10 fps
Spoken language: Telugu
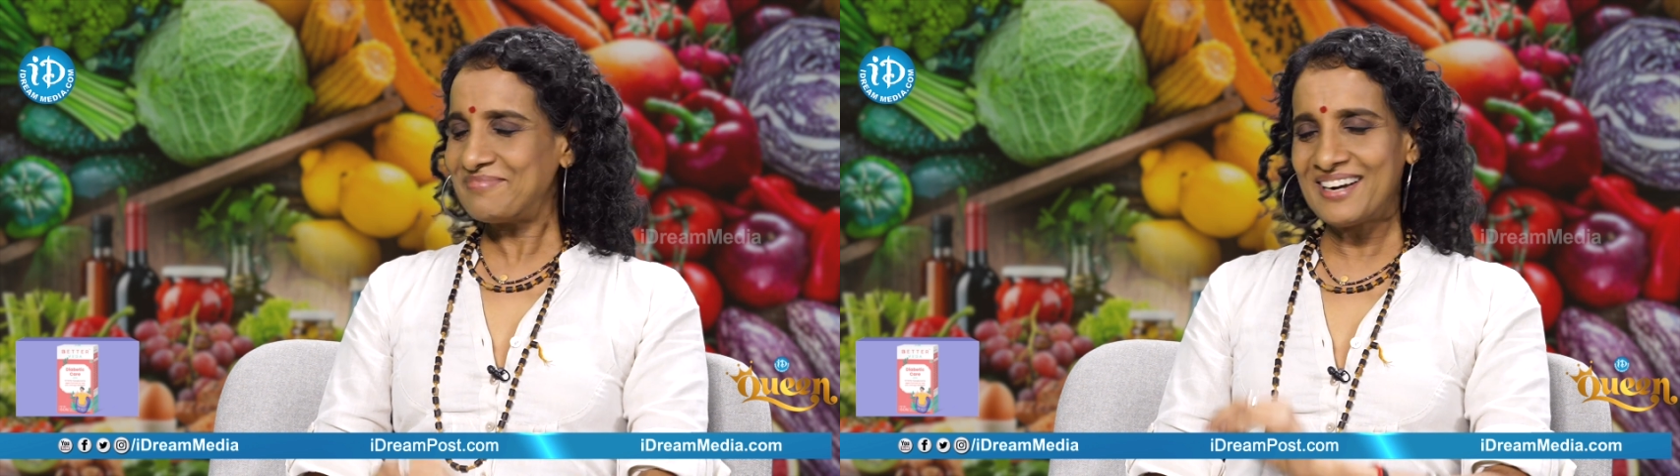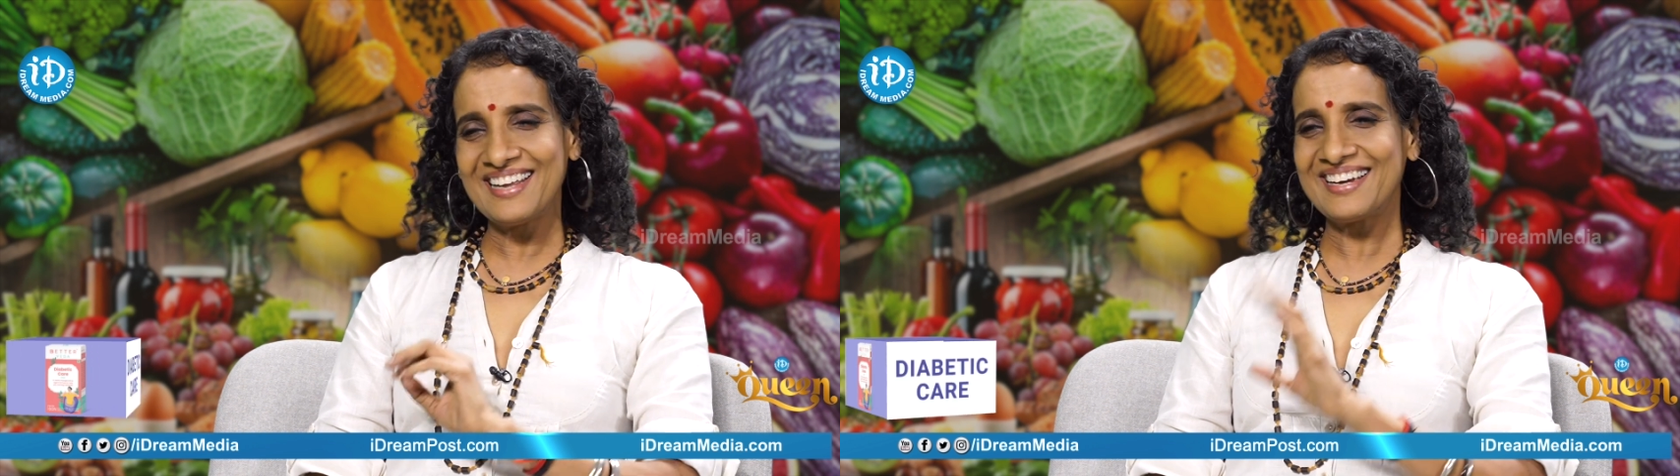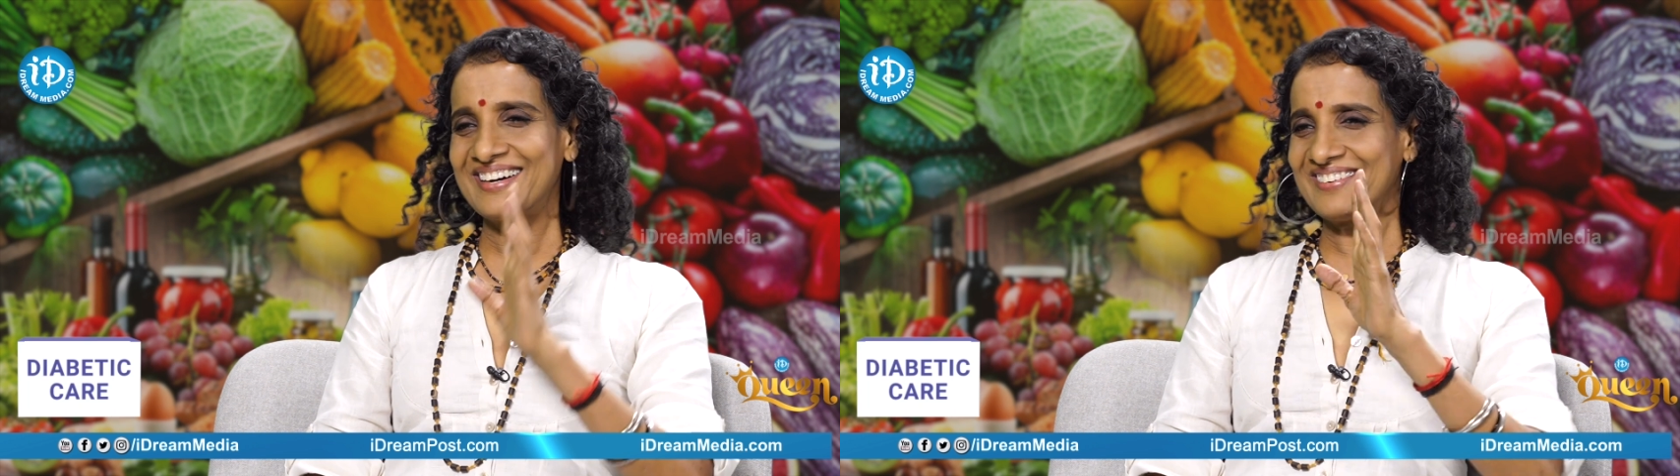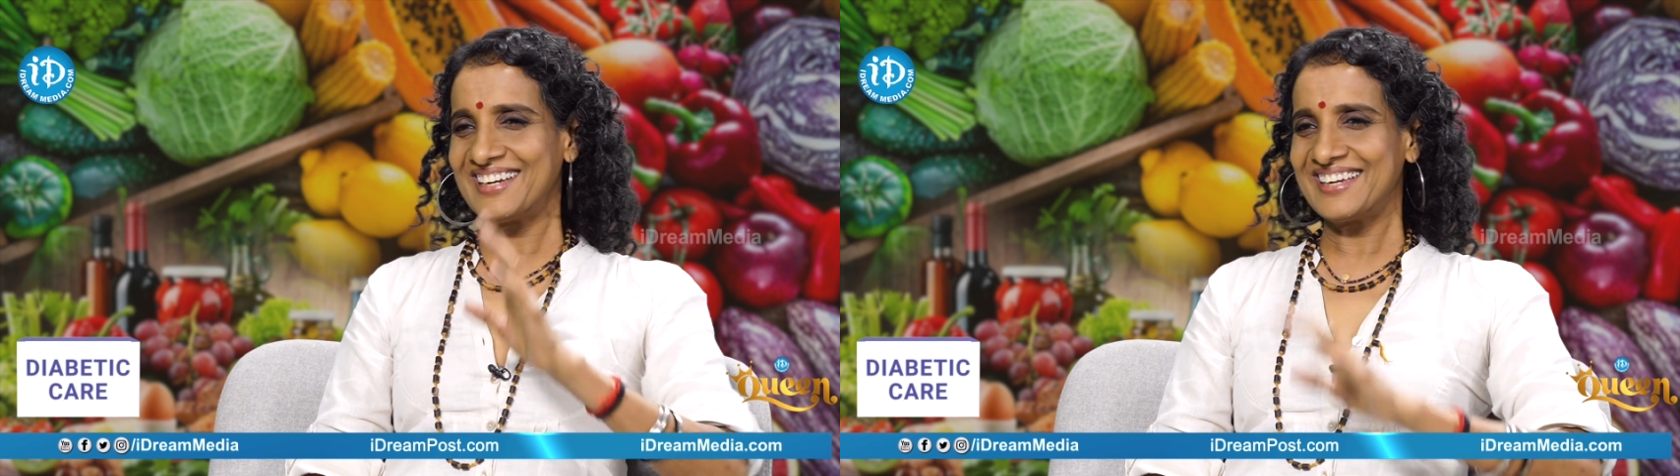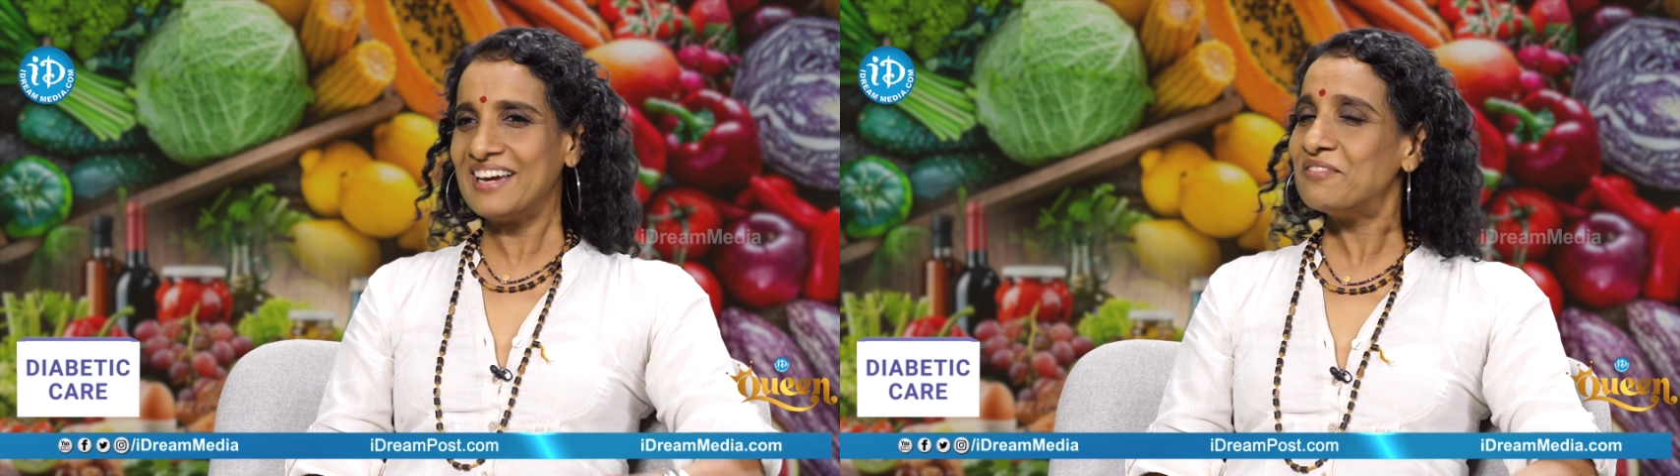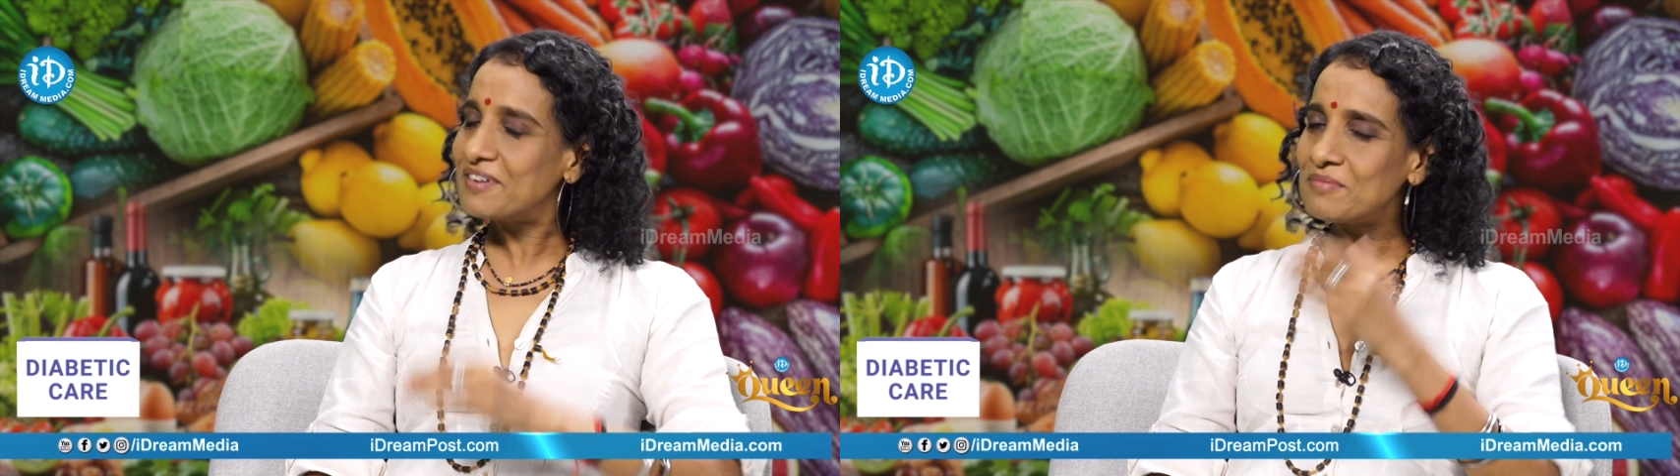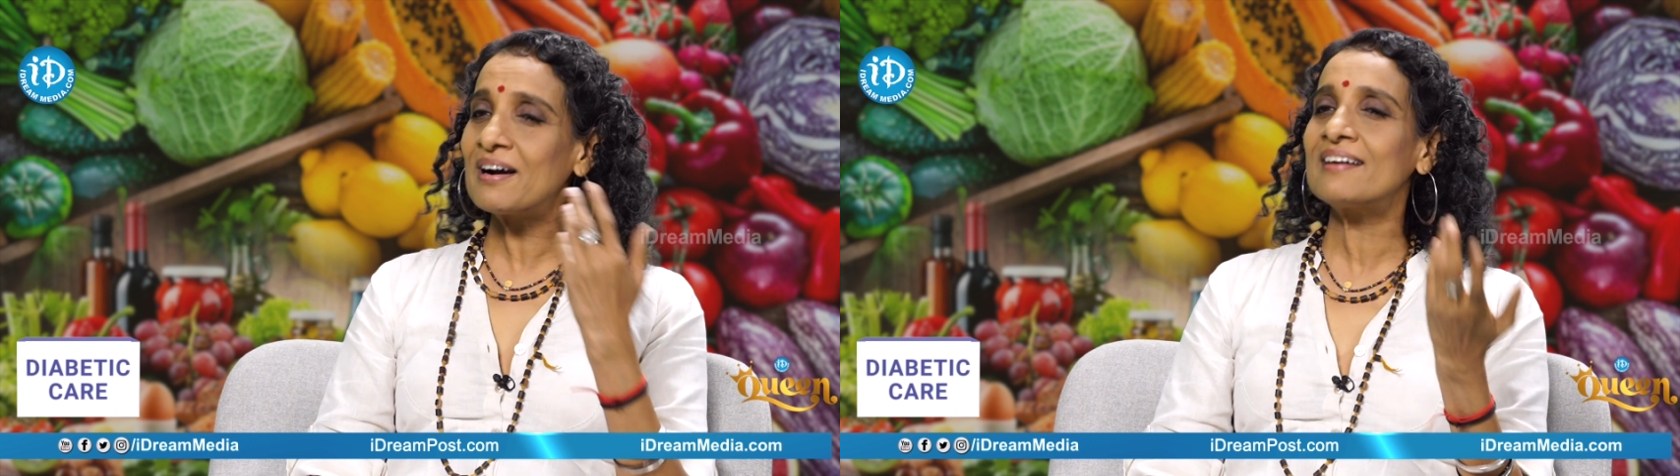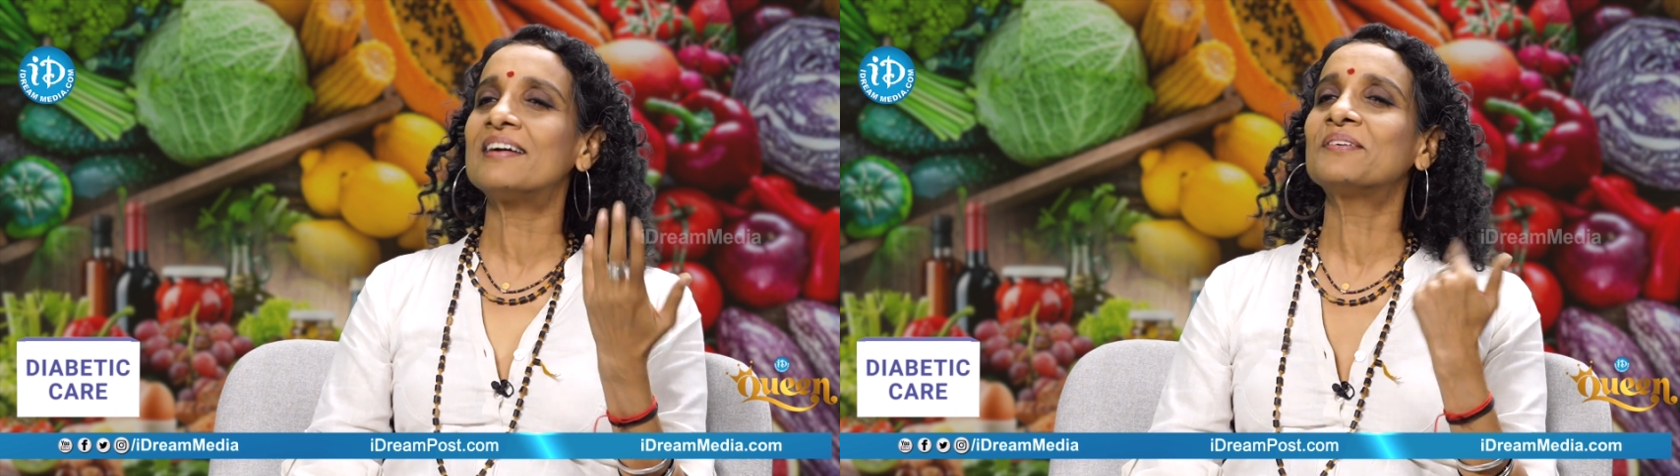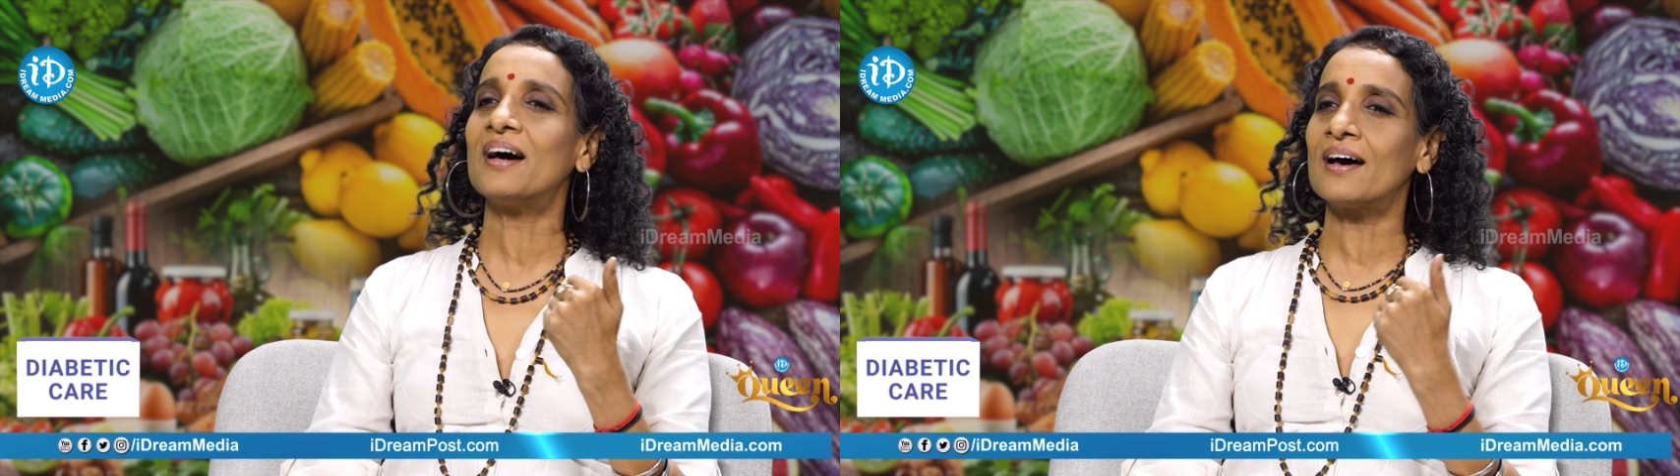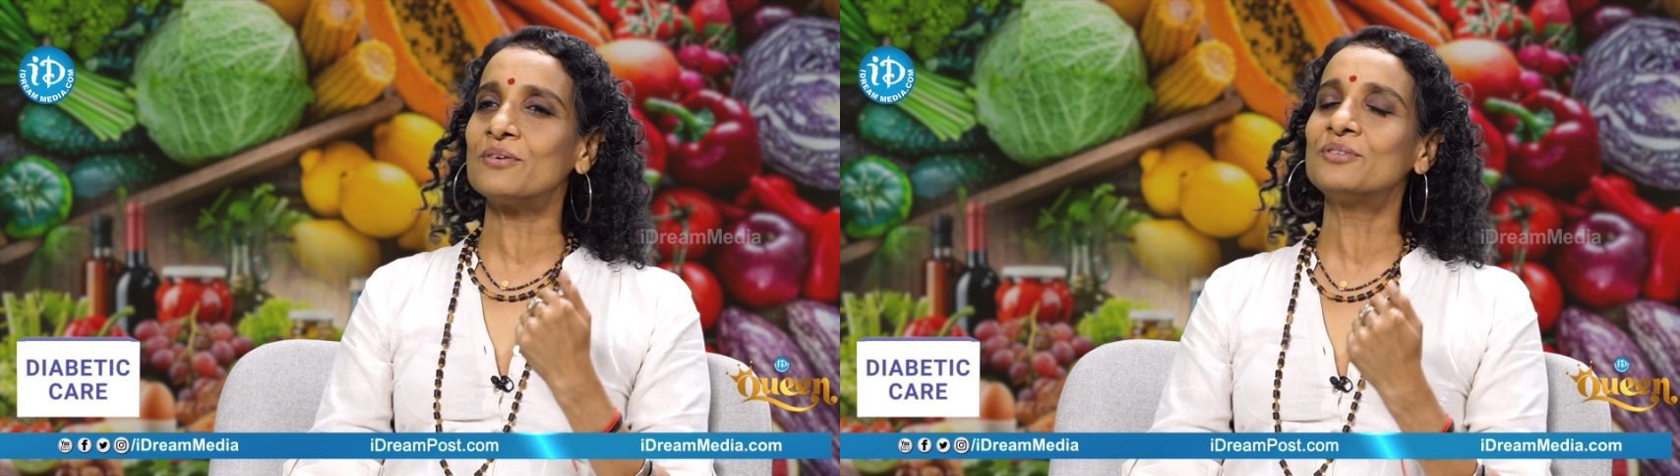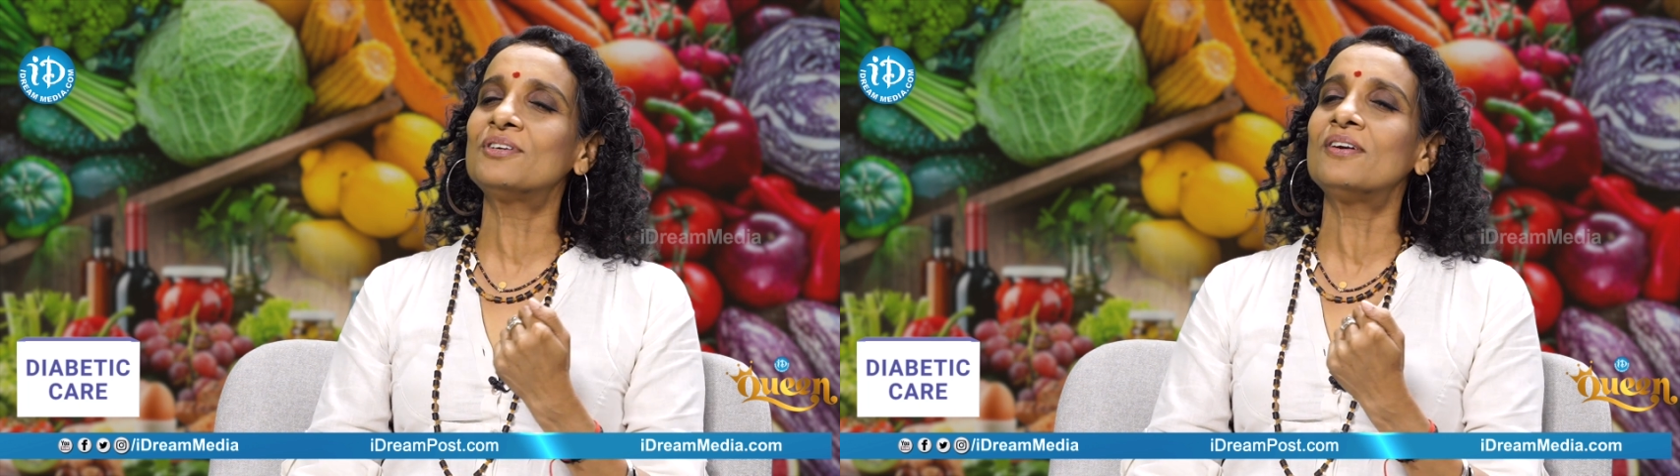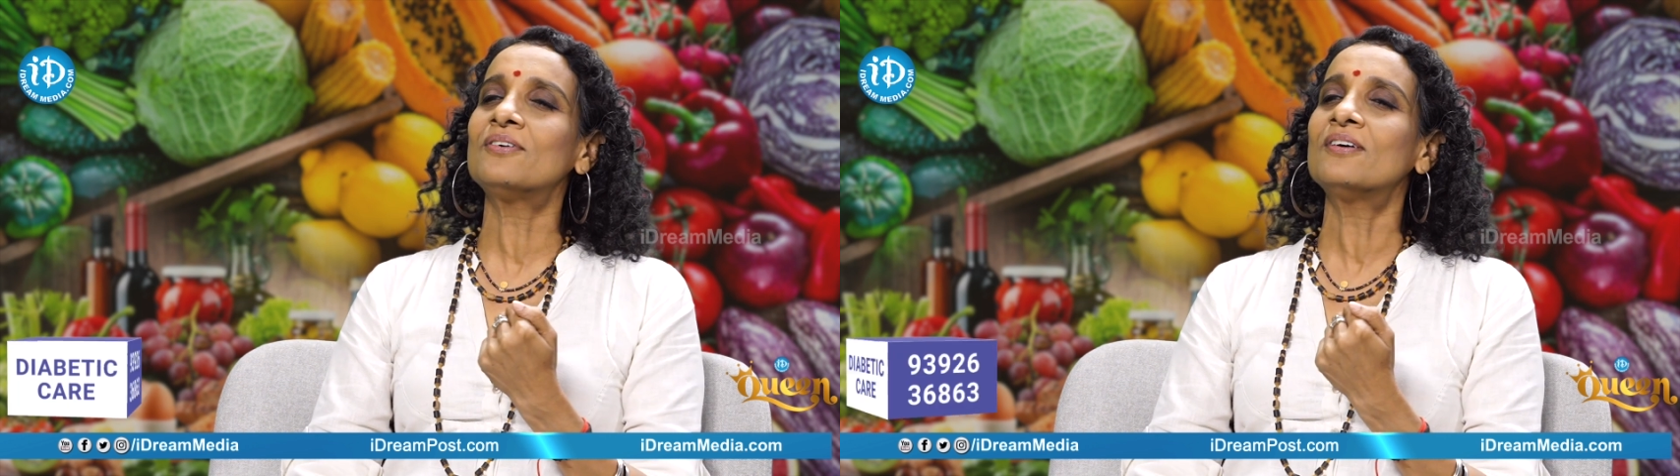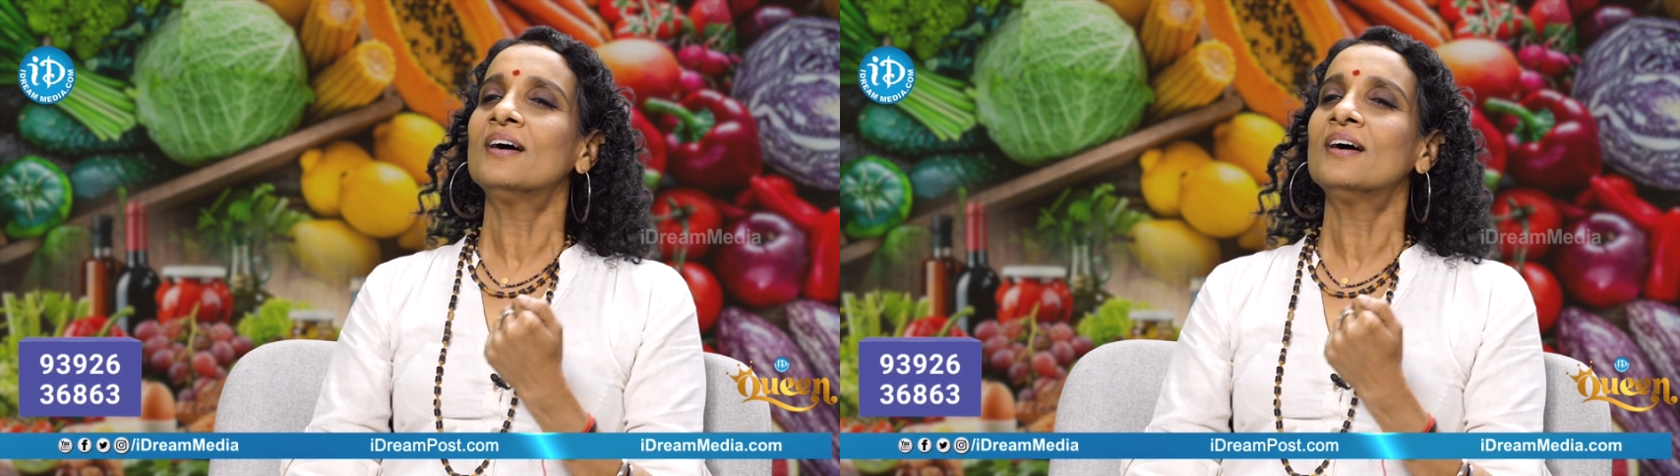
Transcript: మళ్ళీ కావాలి ఎవరు మాట్లాడుతూ ఆ రోజుల్లో